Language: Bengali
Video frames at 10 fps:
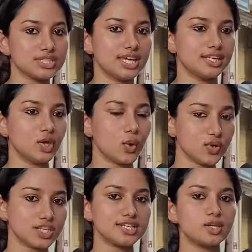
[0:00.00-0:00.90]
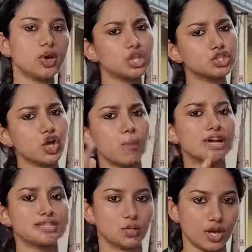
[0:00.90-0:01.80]
ওঠে তখন সেই স্লোগান
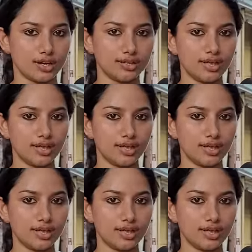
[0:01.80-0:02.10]
সবার স্লোগান